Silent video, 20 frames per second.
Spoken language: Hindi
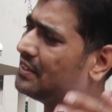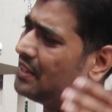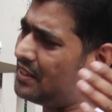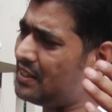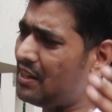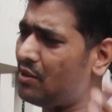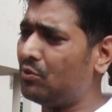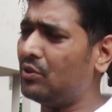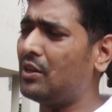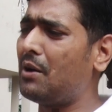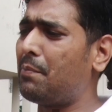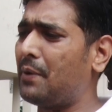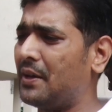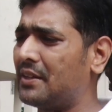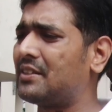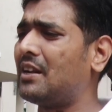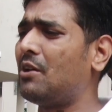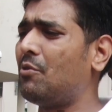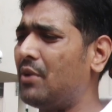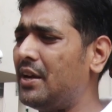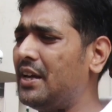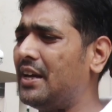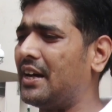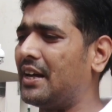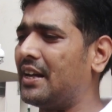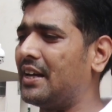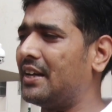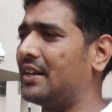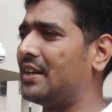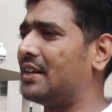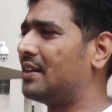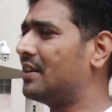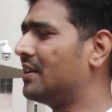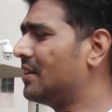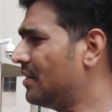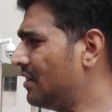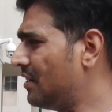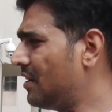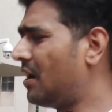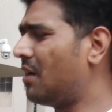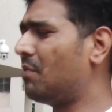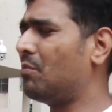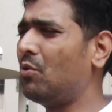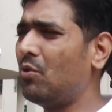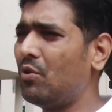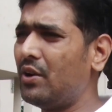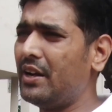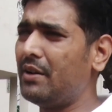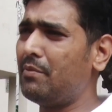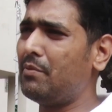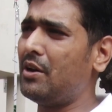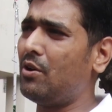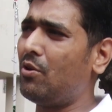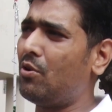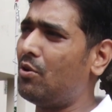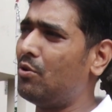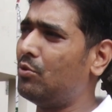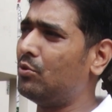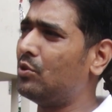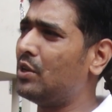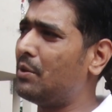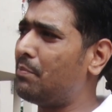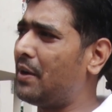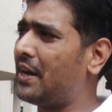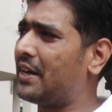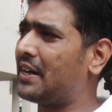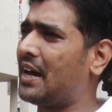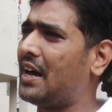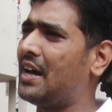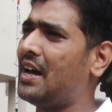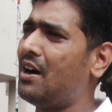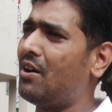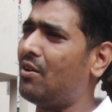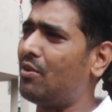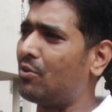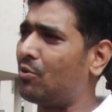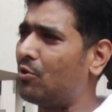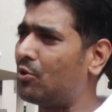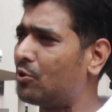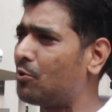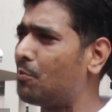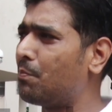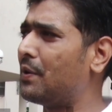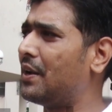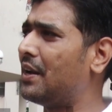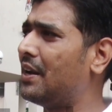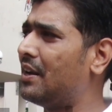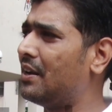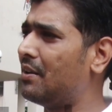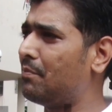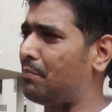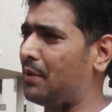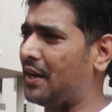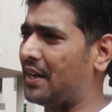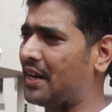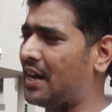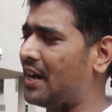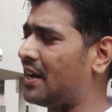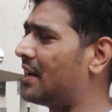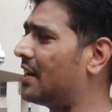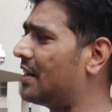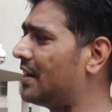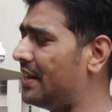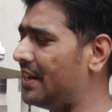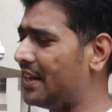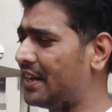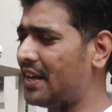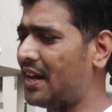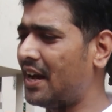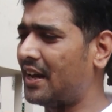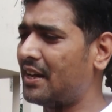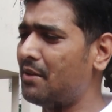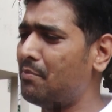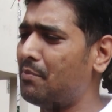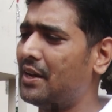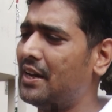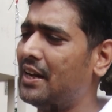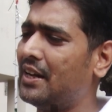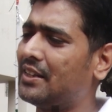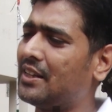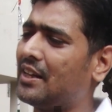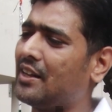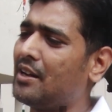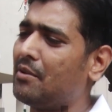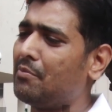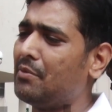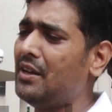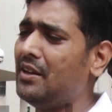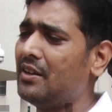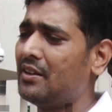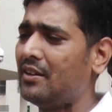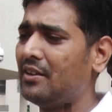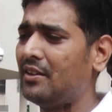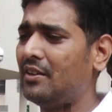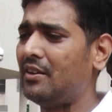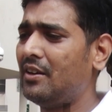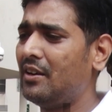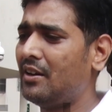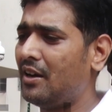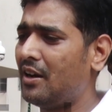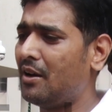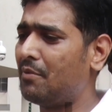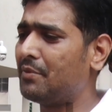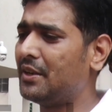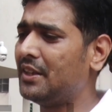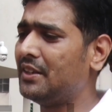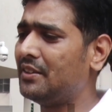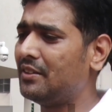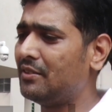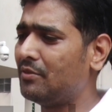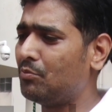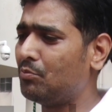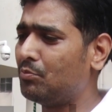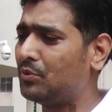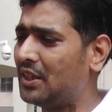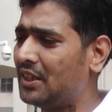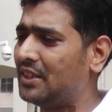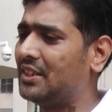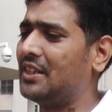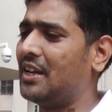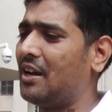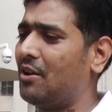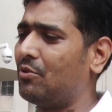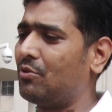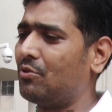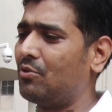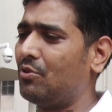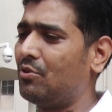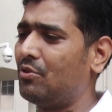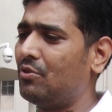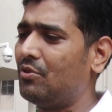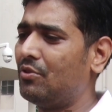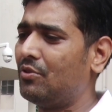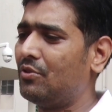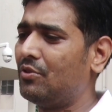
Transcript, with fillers: दिया जाए उनका फैसला वही करेंगी हम लोग इन्हें में उन्हें बैठाया और ऑटो पे बैठा कर लेके आके महिला थाना में हमने दे दिया उनको लोग